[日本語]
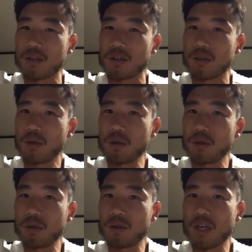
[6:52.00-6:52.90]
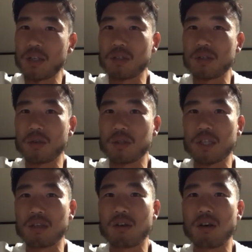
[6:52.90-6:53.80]
どういう練習をして
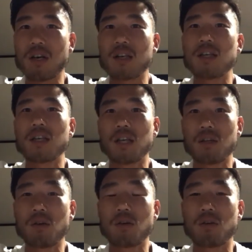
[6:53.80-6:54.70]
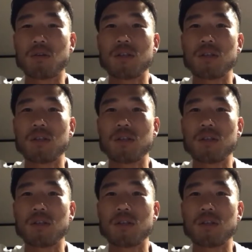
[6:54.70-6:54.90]
るかわからないけど、